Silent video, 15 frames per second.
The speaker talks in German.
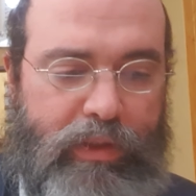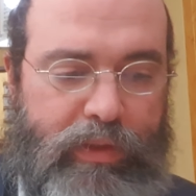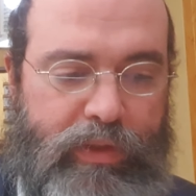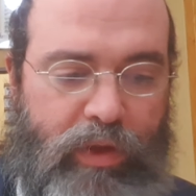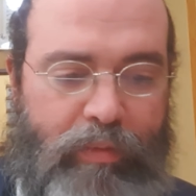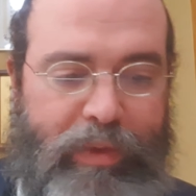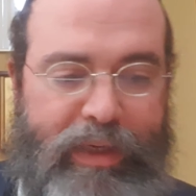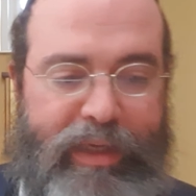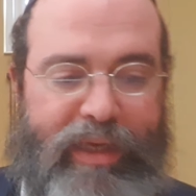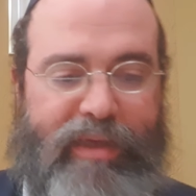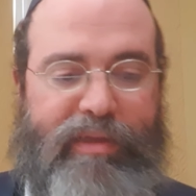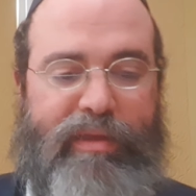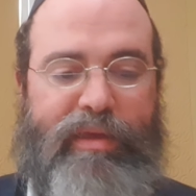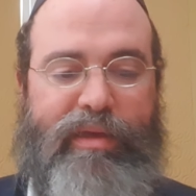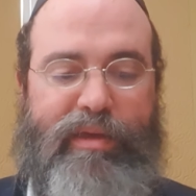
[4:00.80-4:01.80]
soll man
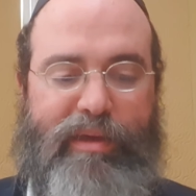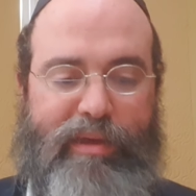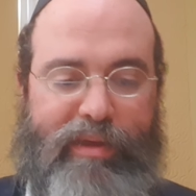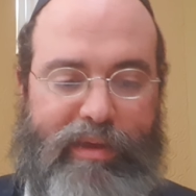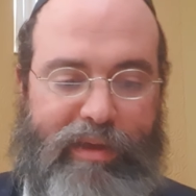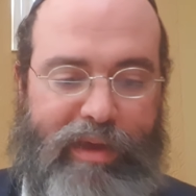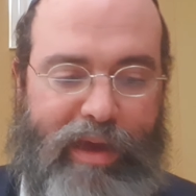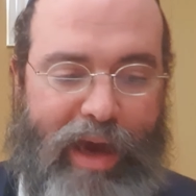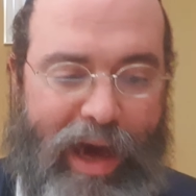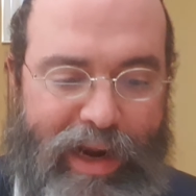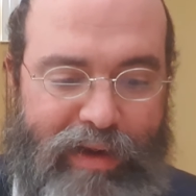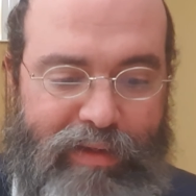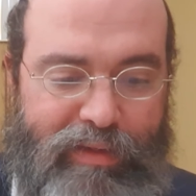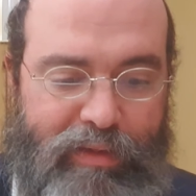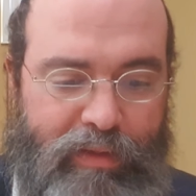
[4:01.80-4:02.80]
richtig
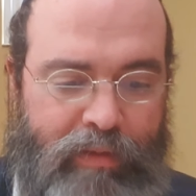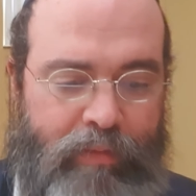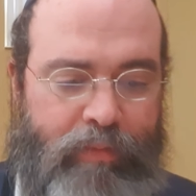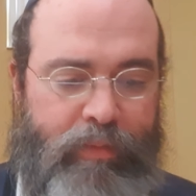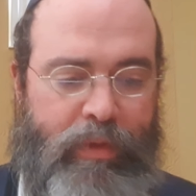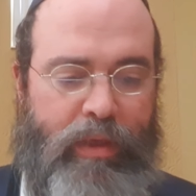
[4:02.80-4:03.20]
halten.